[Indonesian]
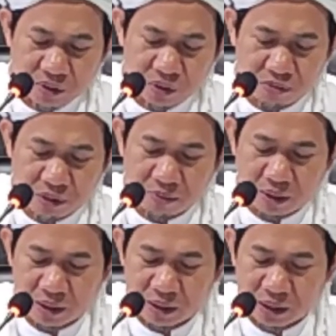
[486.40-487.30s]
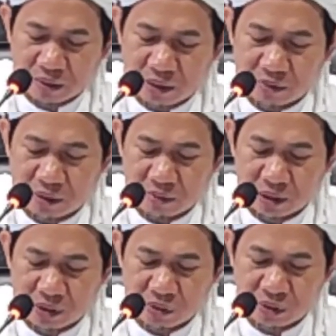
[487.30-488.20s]
Summa ba'da tamamil
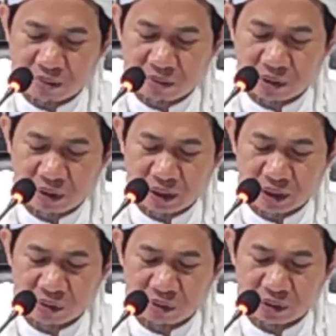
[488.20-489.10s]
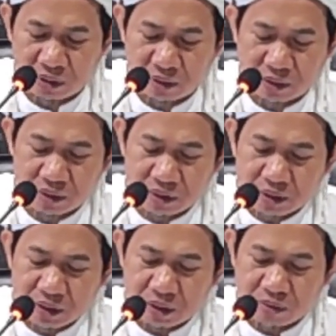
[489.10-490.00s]
maqsudi bi khairin khutimat.
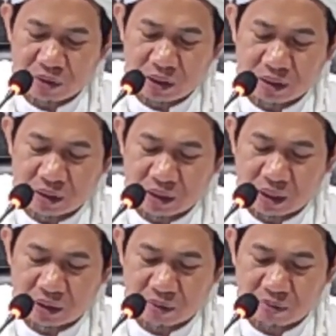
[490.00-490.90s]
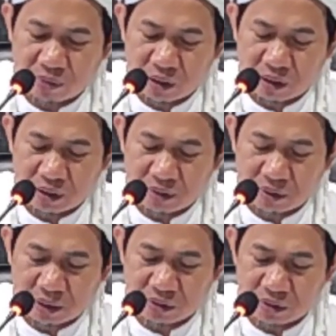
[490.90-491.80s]
Kemudian setelah sempurna ya,
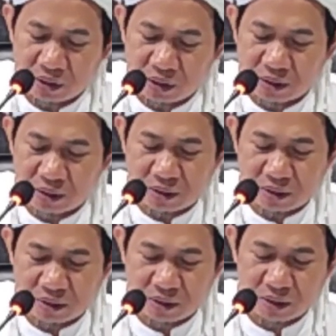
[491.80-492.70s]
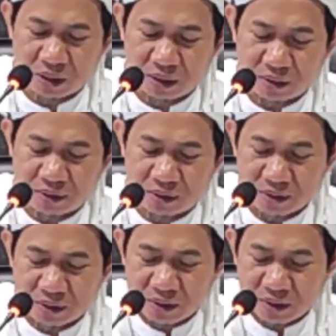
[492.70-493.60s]
maksudnya dengan
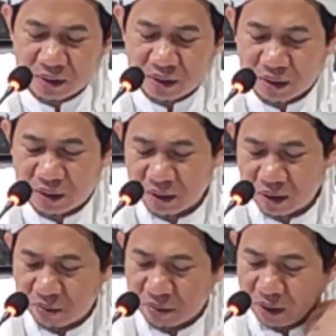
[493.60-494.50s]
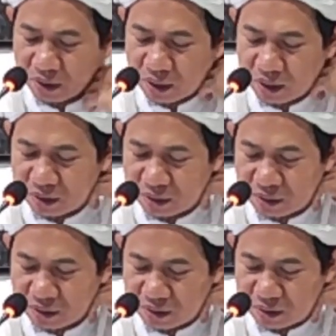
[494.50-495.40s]
uh, kebaikan
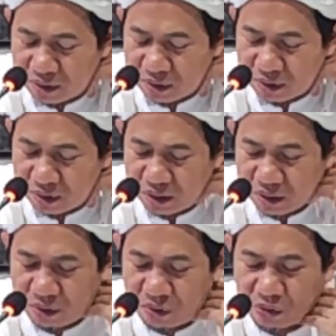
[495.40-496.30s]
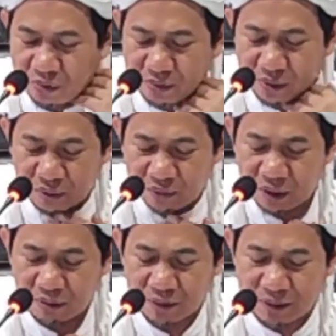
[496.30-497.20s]
ditutup ya,
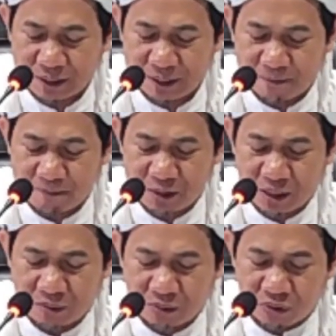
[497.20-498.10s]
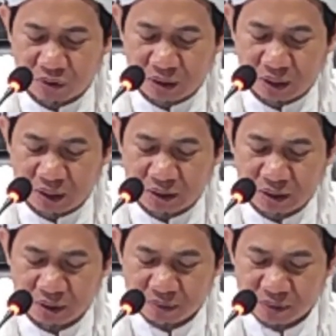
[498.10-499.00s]
fihi padanya minal
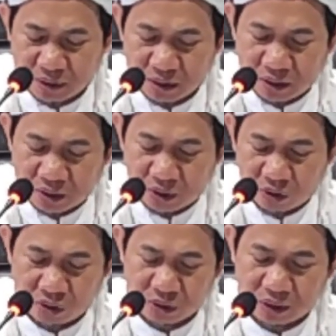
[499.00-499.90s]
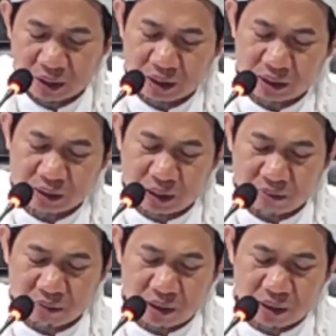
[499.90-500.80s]
muhsinati husnal
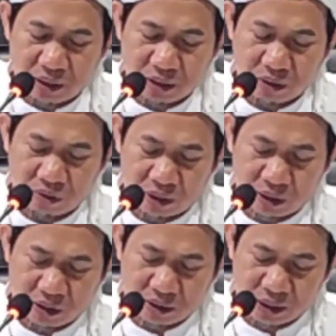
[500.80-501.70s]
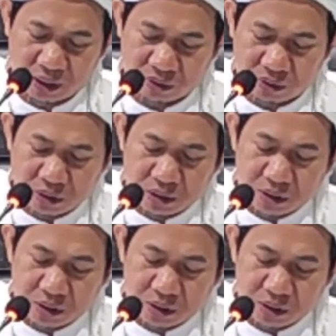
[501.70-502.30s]
khitamil ladhi huwal itsyanu